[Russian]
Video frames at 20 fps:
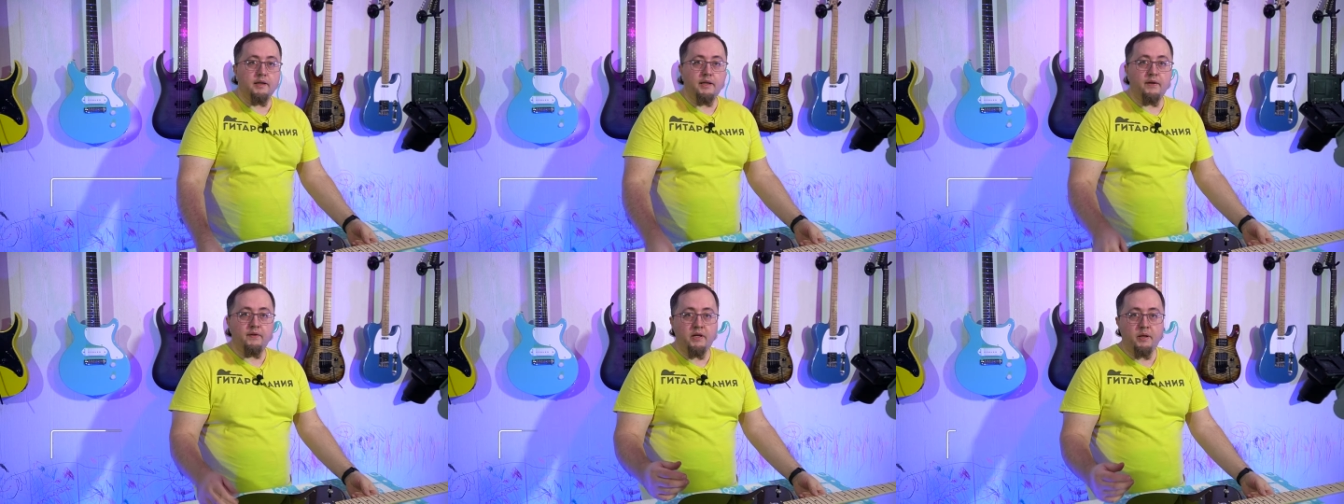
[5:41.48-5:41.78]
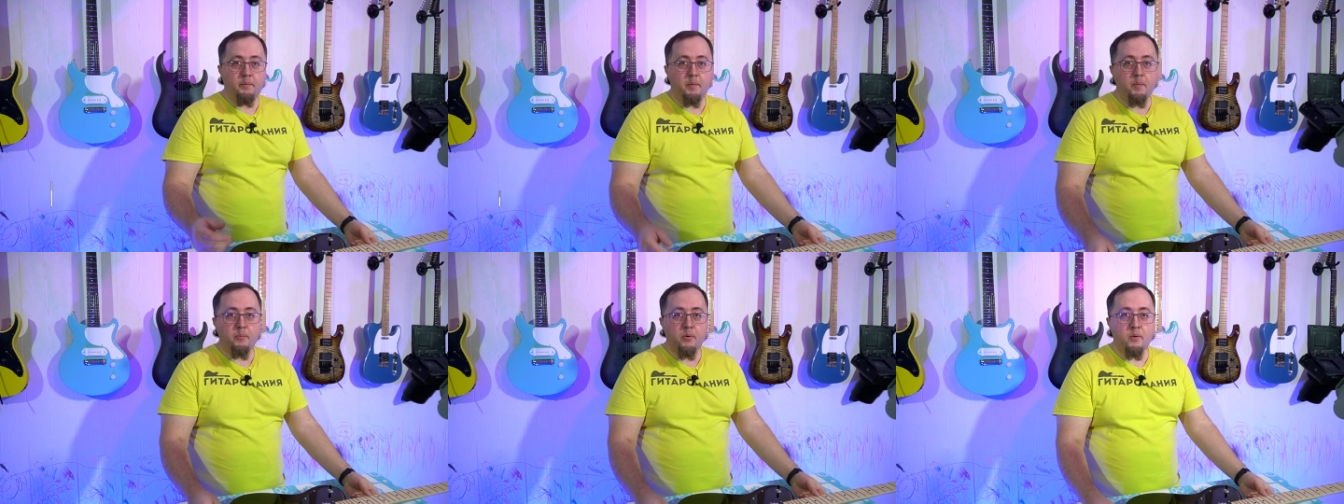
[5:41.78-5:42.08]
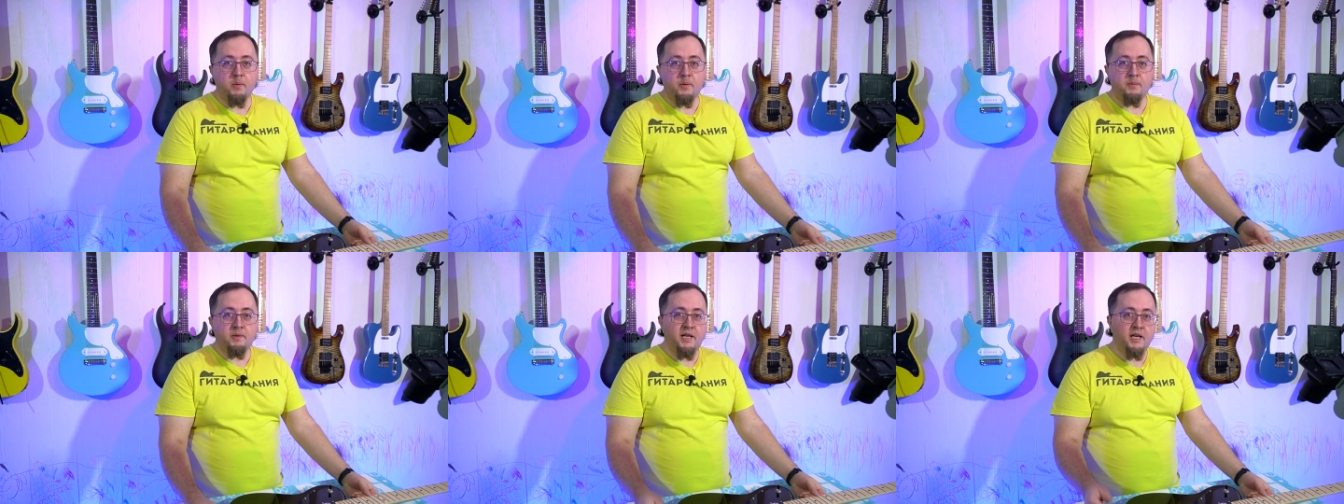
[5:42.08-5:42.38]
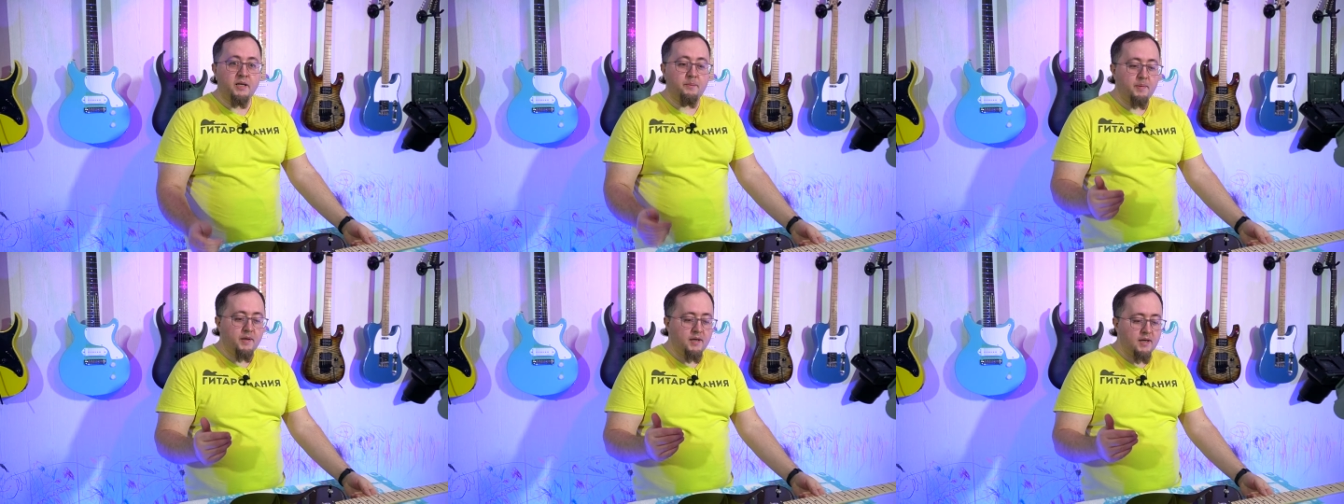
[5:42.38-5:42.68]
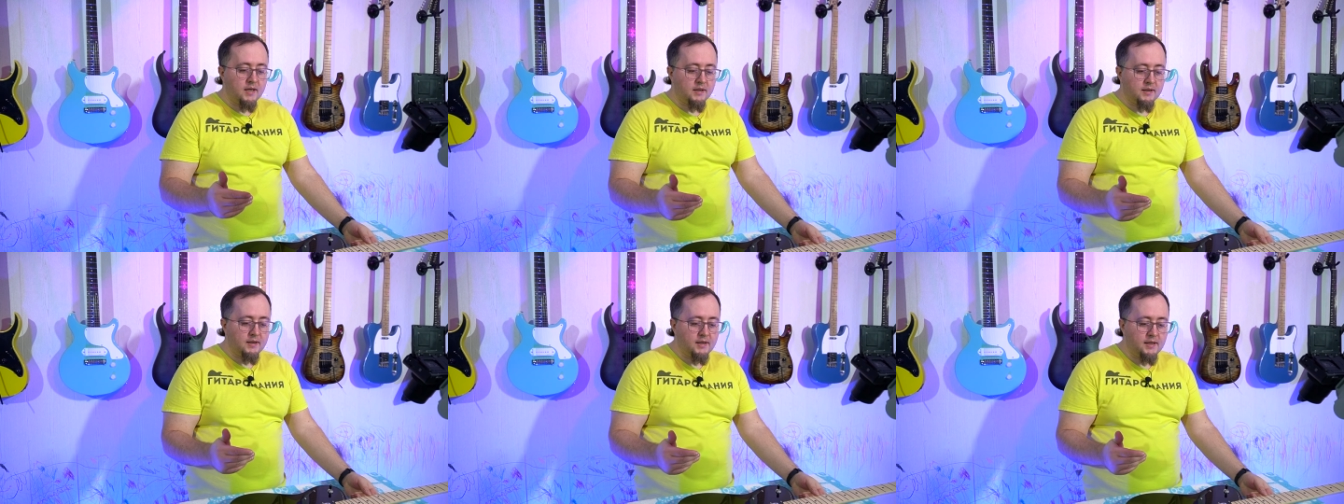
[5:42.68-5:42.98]
Давайте попробуем снять
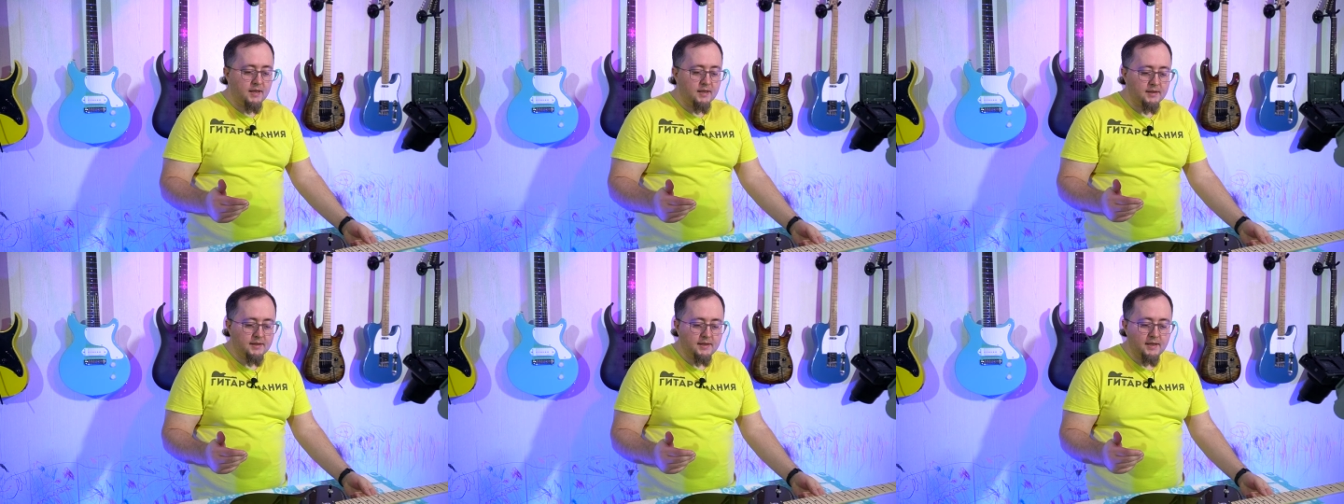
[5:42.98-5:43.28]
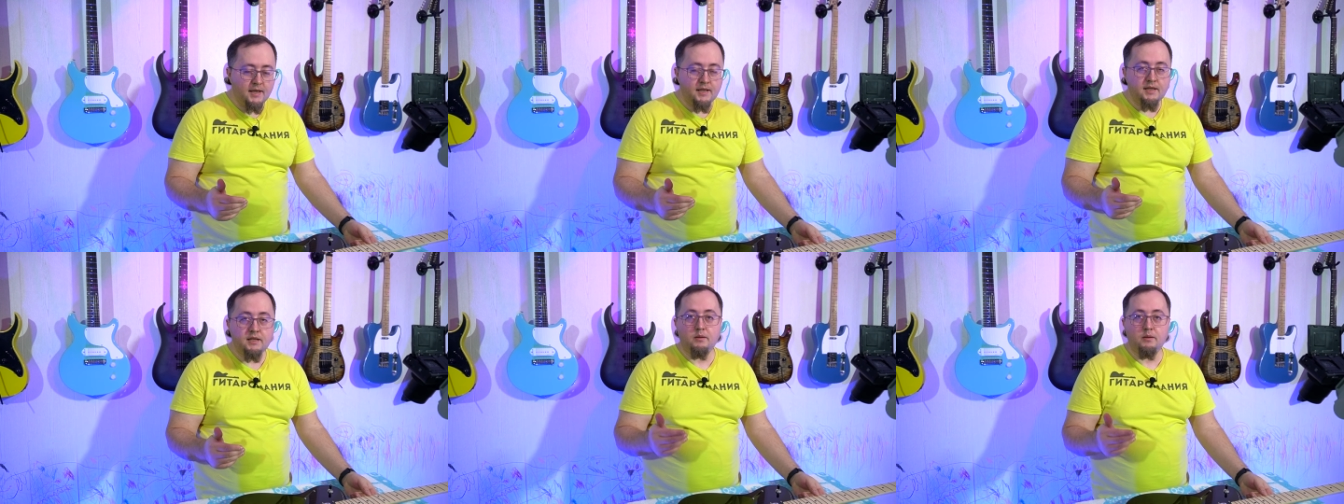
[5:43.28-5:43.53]
пикгард до конца.